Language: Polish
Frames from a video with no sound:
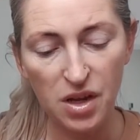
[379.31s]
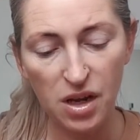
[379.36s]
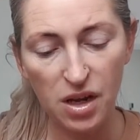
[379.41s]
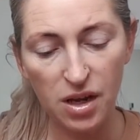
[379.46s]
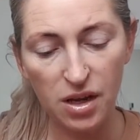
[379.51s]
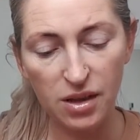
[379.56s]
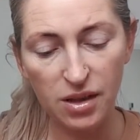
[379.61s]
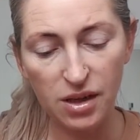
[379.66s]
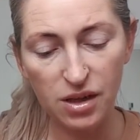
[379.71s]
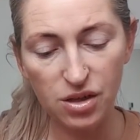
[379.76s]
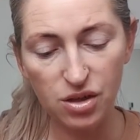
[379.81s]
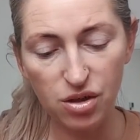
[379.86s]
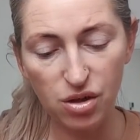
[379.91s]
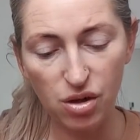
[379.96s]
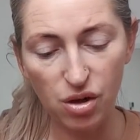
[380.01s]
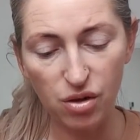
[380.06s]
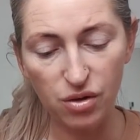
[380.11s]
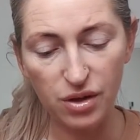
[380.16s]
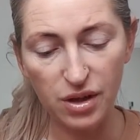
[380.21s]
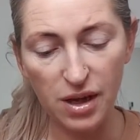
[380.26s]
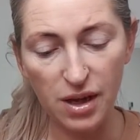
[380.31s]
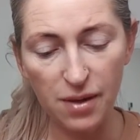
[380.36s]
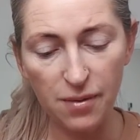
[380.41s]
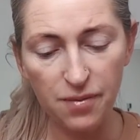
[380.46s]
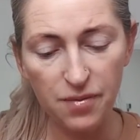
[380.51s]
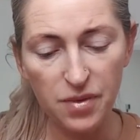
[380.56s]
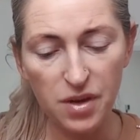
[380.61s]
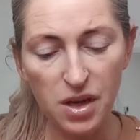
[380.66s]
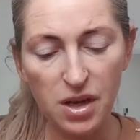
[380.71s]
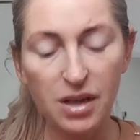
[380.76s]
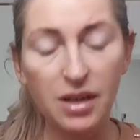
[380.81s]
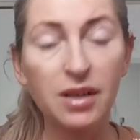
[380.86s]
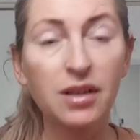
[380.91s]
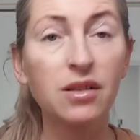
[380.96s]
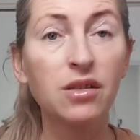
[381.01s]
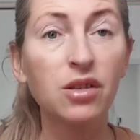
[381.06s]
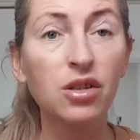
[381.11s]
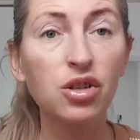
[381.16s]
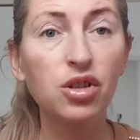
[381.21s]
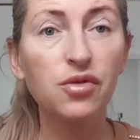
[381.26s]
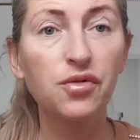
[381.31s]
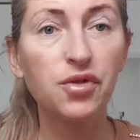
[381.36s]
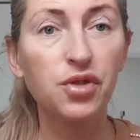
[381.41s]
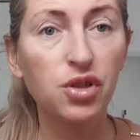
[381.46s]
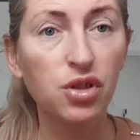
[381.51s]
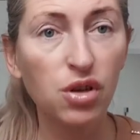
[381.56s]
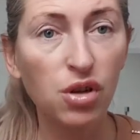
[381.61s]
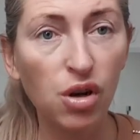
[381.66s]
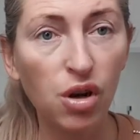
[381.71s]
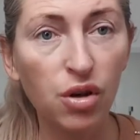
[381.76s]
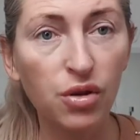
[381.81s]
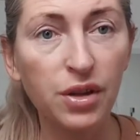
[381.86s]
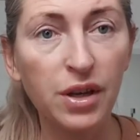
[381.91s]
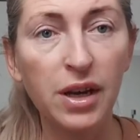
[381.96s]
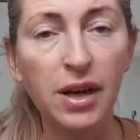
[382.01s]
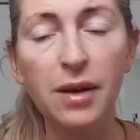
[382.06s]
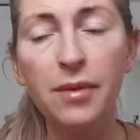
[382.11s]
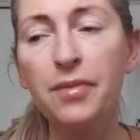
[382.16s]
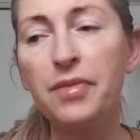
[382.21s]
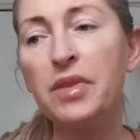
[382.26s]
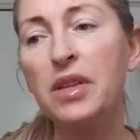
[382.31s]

e, na środę, gdyż w środę,